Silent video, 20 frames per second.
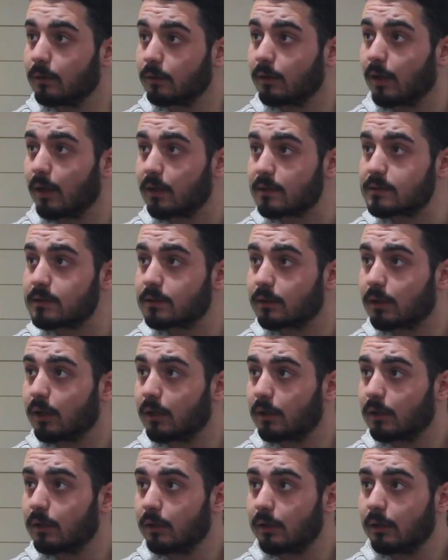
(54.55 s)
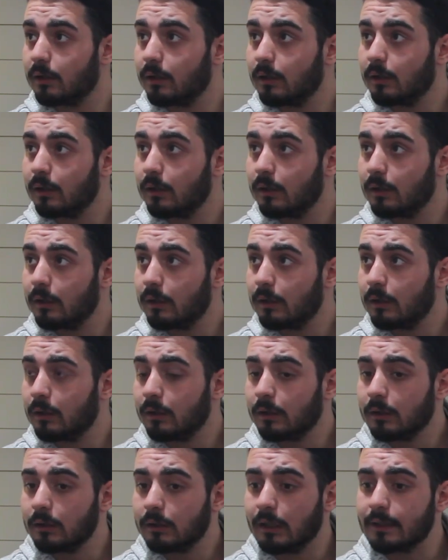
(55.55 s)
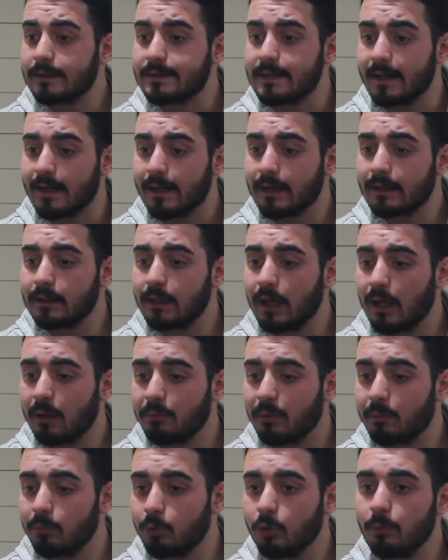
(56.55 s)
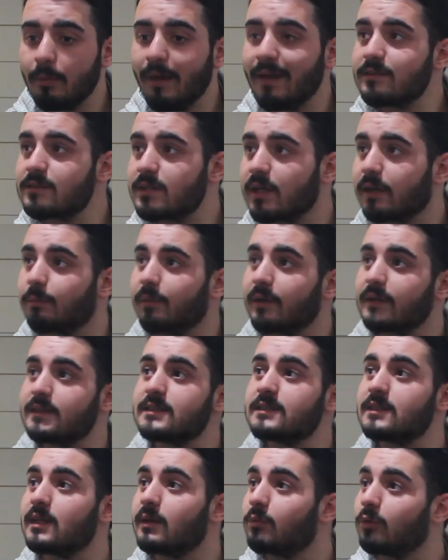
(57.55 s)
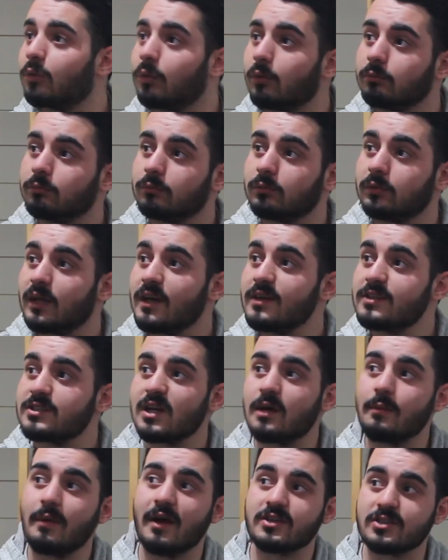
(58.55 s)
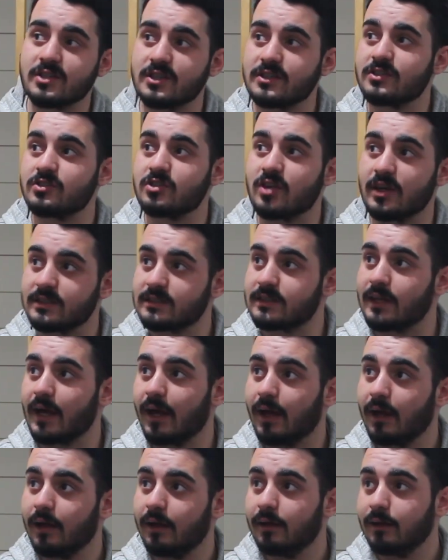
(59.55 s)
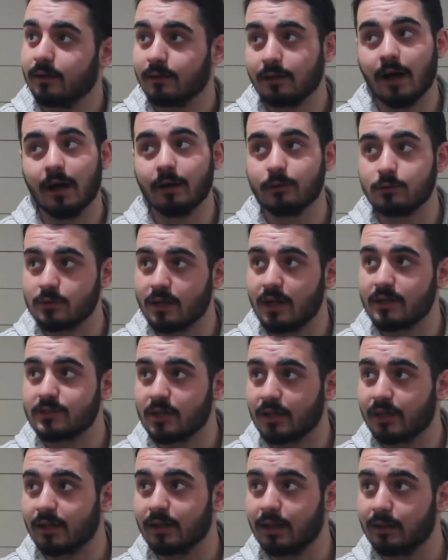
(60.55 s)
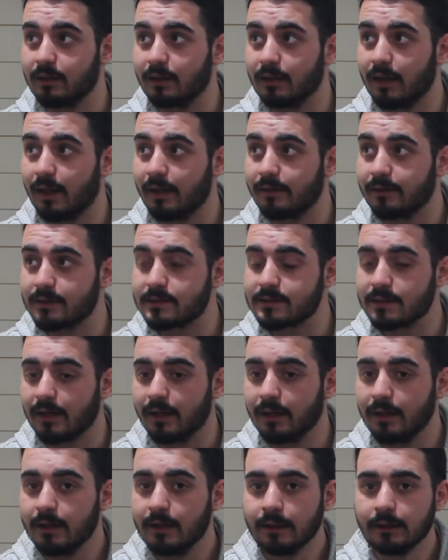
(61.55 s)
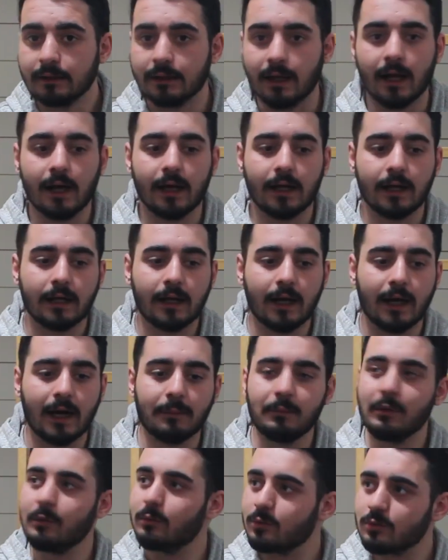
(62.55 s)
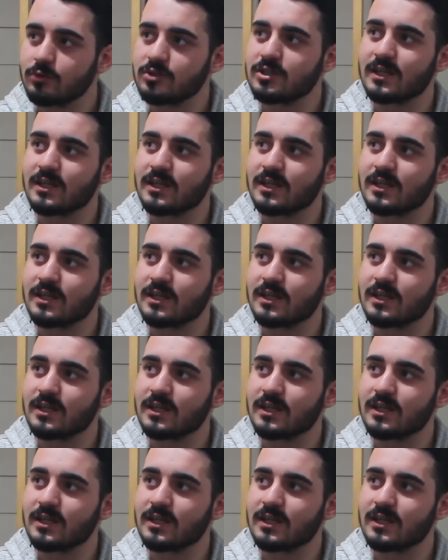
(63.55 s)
tarzında. Bence gerekmiş ya. Ya gerekli ama bunu ben çekmek istemiyorum. Keşke başkası çekse daha güzel şekilde dillendirse. Ya ama bunun